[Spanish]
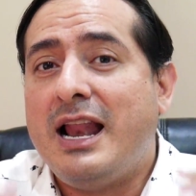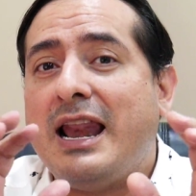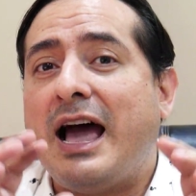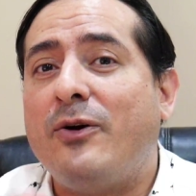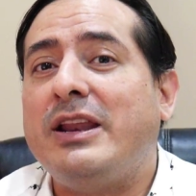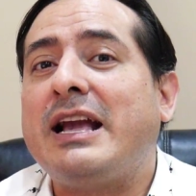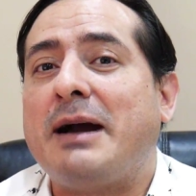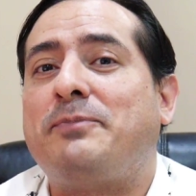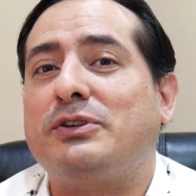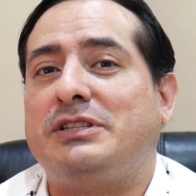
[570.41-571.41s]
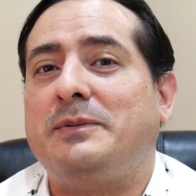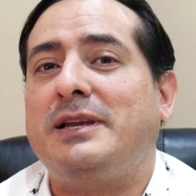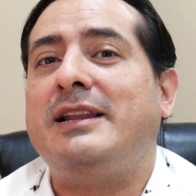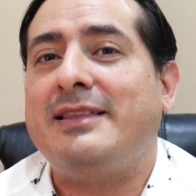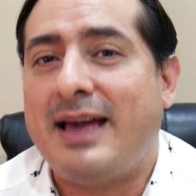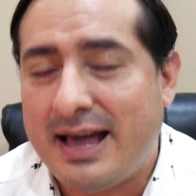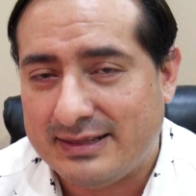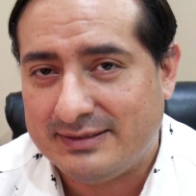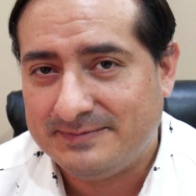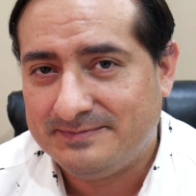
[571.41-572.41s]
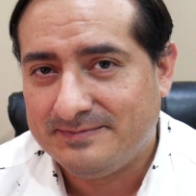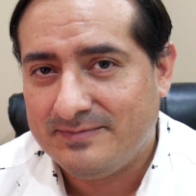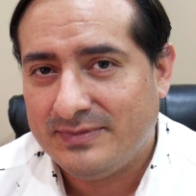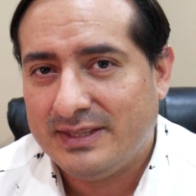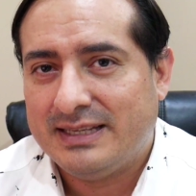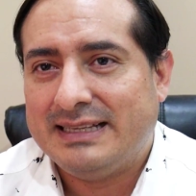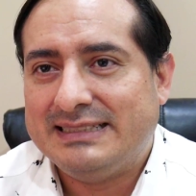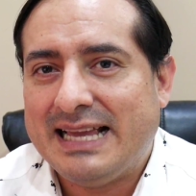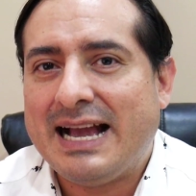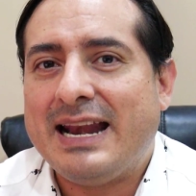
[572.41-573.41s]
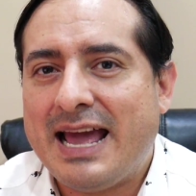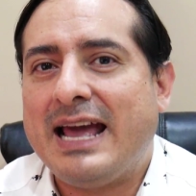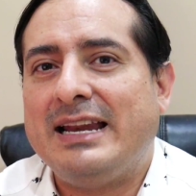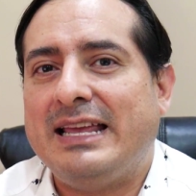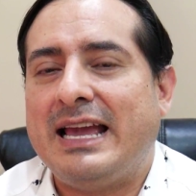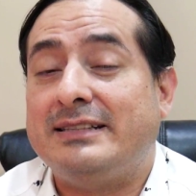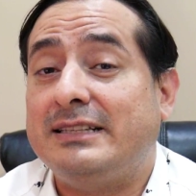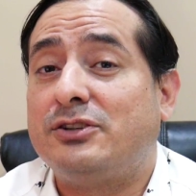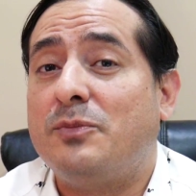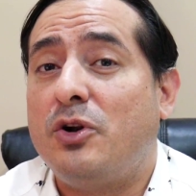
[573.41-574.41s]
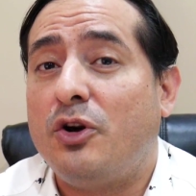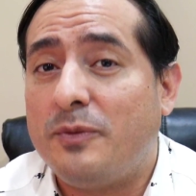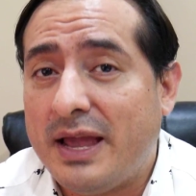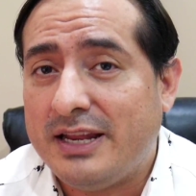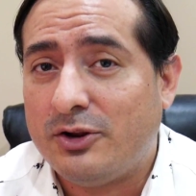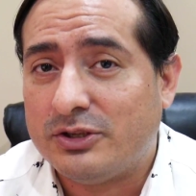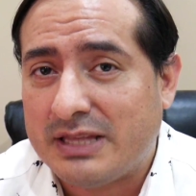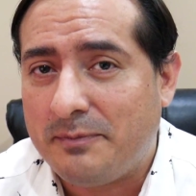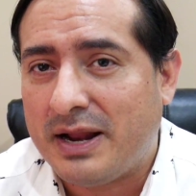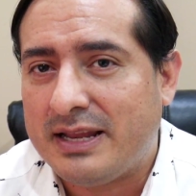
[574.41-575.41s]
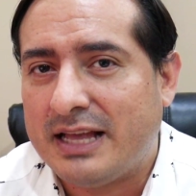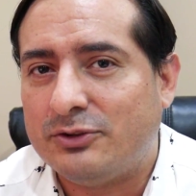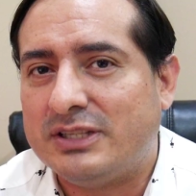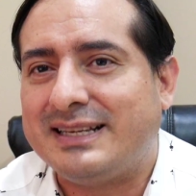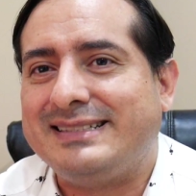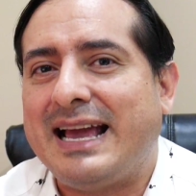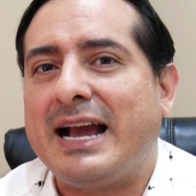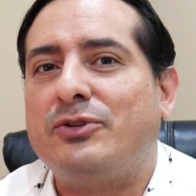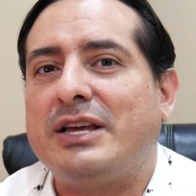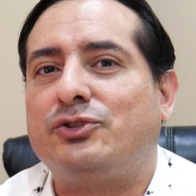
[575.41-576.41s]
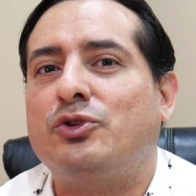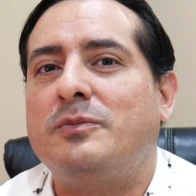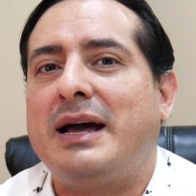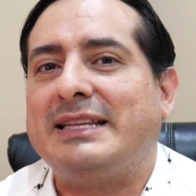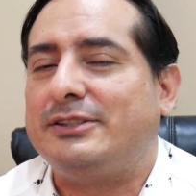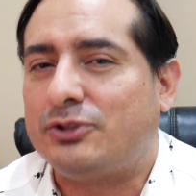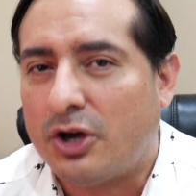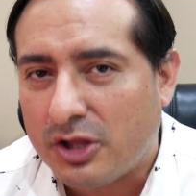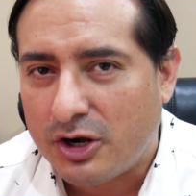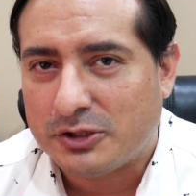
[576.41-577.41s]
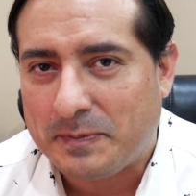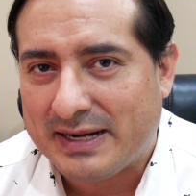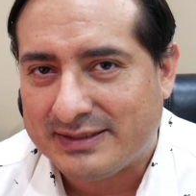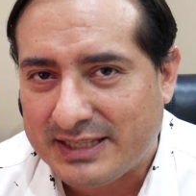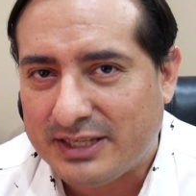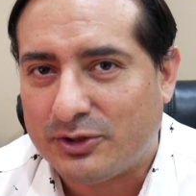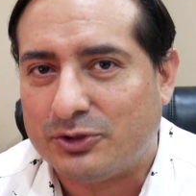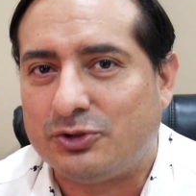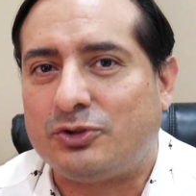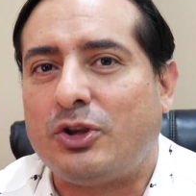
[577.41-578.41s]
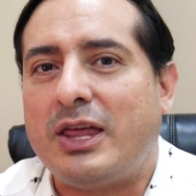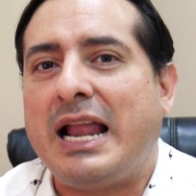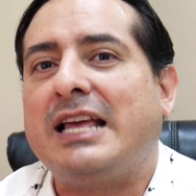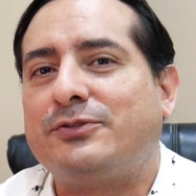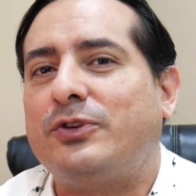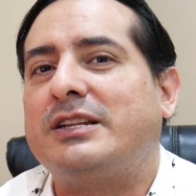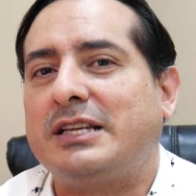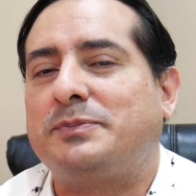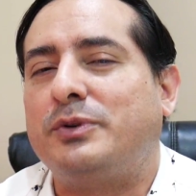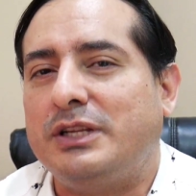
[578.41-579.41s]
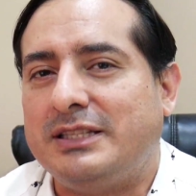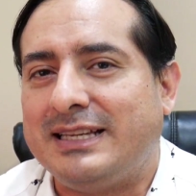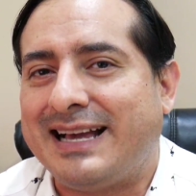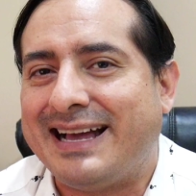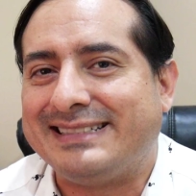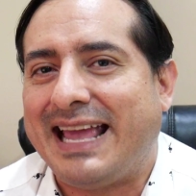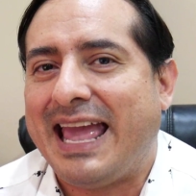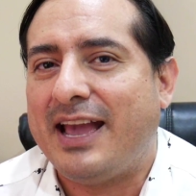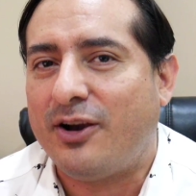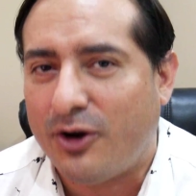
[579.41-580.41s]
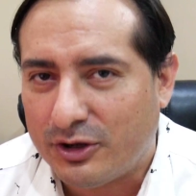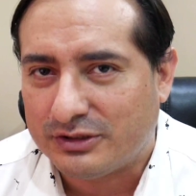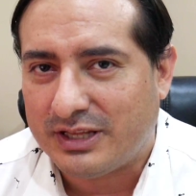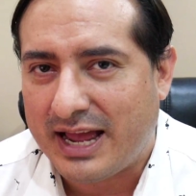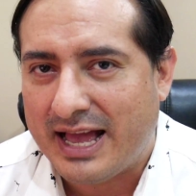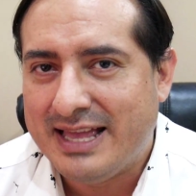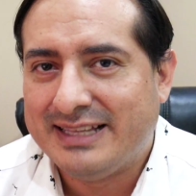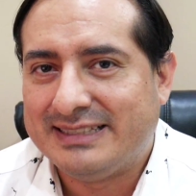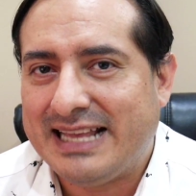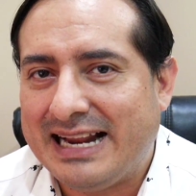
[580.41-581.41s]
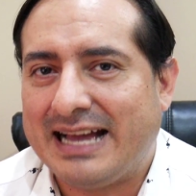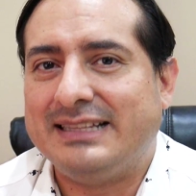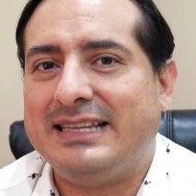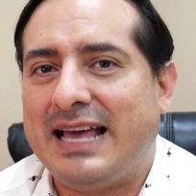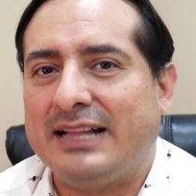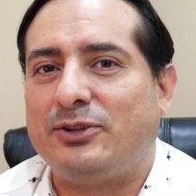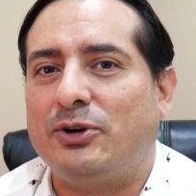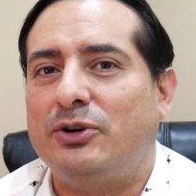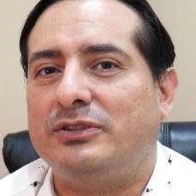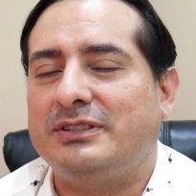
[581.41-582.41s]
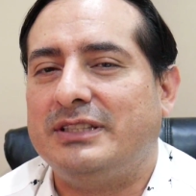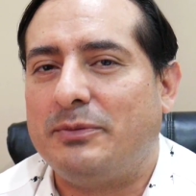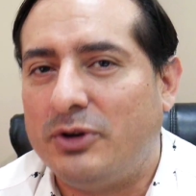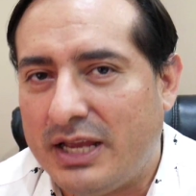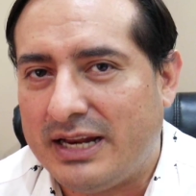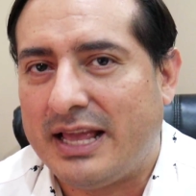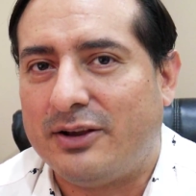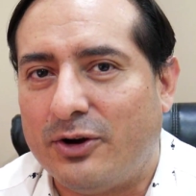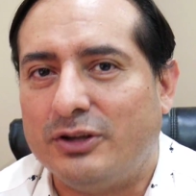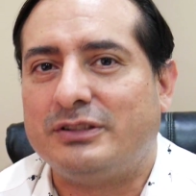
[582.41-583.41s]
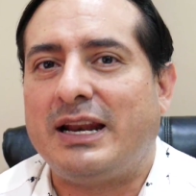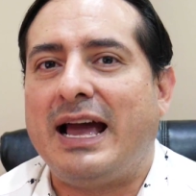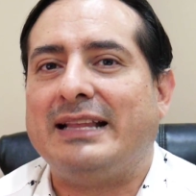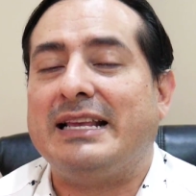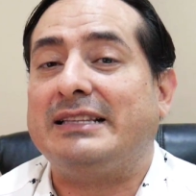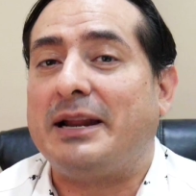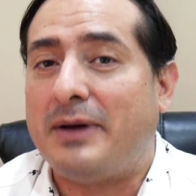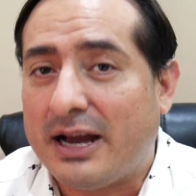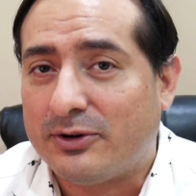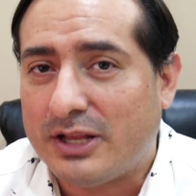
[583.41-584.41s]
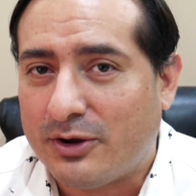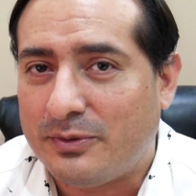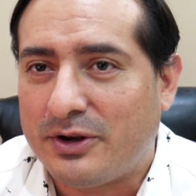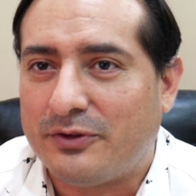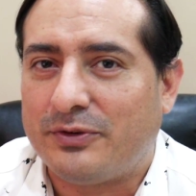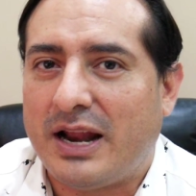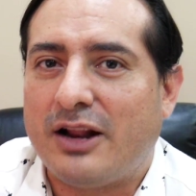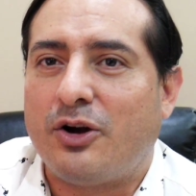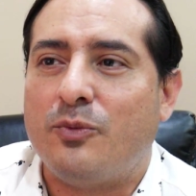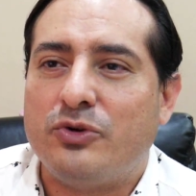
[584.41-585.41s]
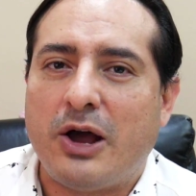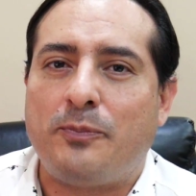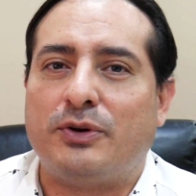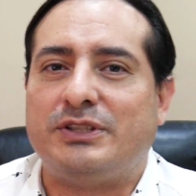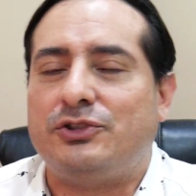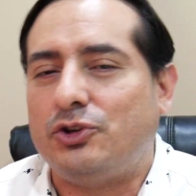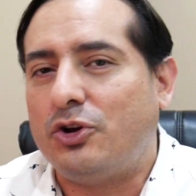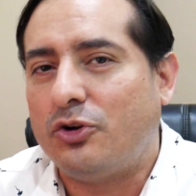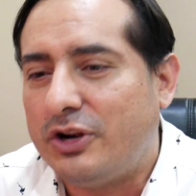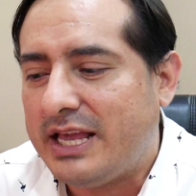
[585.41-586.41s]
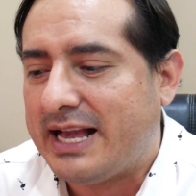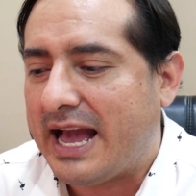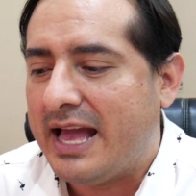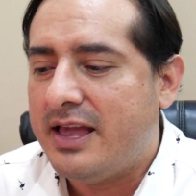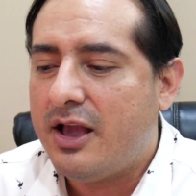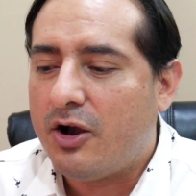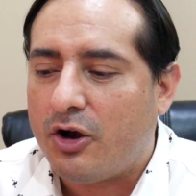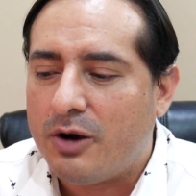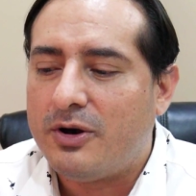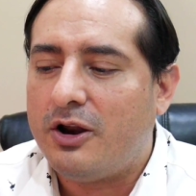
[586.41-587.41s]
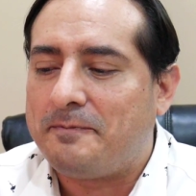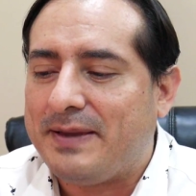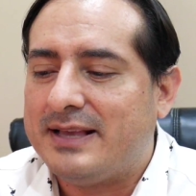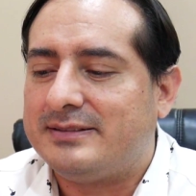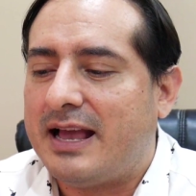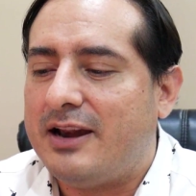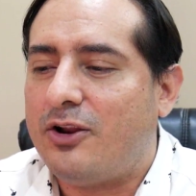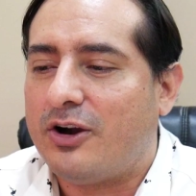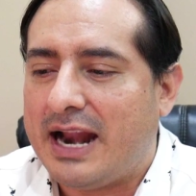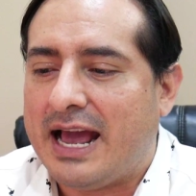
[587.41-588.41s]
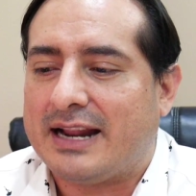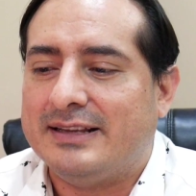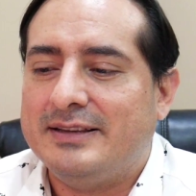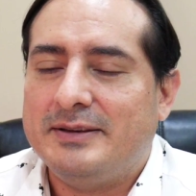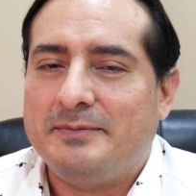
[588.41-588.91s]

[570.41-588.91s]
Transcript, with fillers: La única posibilidad de ganarle, así es como lo ven y lo están planeando, es que se haga una suma de todos los partidos, todas las fuerzas políticas en contra del candidato de Morena, en contra del trabajo del gobierno federal como una oposición única. ¿Cómo lo piensan lograr?